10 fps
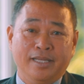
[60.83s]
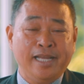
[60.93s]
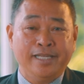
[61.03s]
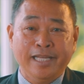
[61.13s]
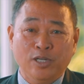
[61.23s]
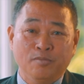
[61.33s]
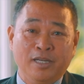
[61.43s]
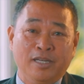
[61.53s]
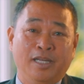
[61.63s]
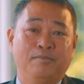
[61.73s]
na hindi ko
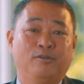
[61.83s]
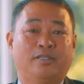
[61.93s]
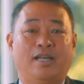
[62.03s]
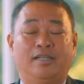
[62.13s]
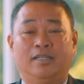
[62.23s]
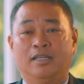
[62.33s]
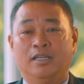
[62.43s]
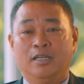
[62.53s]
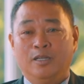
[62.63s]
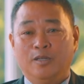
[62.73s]
malilimutan,
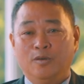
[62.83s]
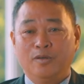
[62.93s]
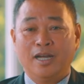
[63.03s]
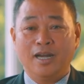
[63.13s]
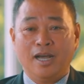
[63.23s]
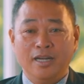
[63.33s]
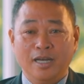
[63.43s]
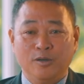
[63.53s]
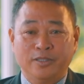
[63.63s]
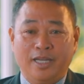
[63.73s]
nung naglakad
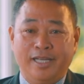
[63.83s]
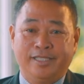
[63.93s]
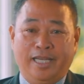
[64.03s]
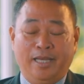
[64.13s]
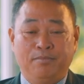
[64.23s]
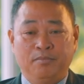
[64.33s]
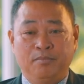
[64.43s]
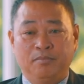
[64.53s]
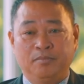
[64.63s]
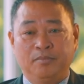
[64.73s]
ako sa SM,
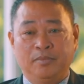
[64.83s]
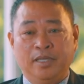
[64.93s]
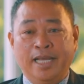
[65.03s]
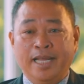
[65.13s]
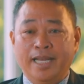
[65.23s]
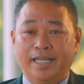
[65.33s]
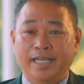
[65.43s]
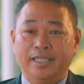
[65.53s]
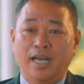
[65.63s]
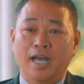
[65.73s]

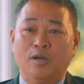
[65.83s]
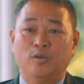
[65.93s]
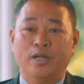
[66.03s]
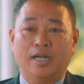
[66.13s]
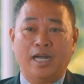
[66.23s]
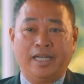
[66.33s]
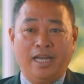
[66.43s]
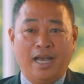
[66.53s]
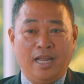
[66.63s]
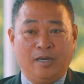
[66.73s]
nakita ako ng
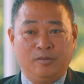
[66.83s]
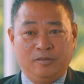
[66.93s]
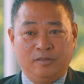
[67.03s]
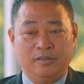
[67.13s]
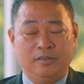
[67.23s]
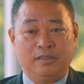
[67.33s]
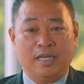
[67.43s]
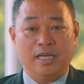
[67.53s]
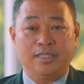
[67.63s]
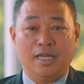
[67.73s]
kakilala ko.
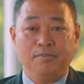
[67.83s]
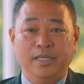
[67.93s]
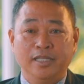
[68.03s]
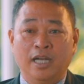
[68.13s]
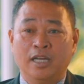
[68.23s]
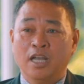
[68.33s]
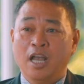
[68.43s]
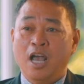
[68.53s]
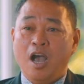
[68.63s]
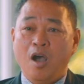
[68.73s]
Ang sabi niya,
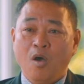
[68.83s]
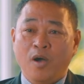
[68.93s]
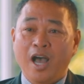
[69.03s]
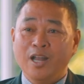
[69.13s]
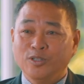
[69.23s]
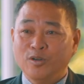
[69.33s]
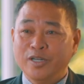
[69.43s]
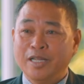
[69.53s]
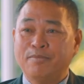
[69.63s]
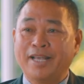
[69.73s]
Oh, ano
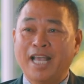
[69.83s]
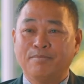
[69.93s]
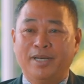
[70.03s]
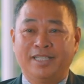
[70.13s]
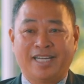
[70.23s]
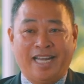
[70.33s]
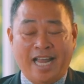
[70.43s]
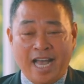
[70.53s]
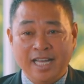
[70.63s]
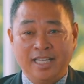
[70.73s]
Tony, mayaman ka
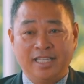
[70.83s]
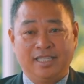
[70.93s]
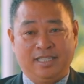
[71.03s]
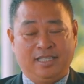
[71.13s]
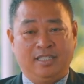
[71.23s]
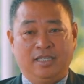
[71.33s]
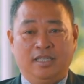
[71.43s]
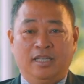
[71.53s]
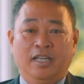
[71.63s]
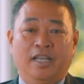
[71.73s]
na?
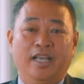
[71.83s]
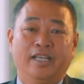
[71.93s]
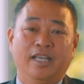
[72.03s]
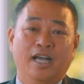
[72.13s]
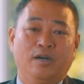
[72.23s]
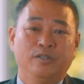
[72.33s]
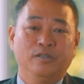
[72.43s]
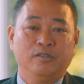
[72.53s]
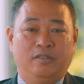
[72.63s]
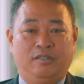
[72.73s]
Tiyanghiya ako
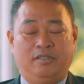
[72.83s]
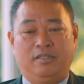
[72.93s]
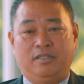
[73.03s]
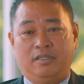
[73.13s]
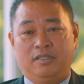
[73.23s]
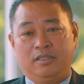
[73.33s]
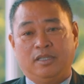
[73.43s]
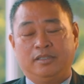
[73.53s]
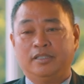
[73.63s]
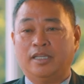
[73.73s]
noon.
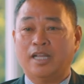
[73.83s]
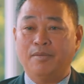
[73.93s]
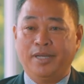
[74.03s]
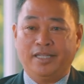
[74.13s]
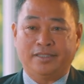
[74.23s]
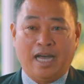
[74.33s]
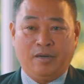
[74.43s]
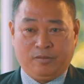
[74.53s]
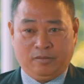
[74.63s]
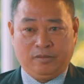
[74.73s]
Kasi sa daming
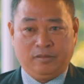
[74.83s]
tao.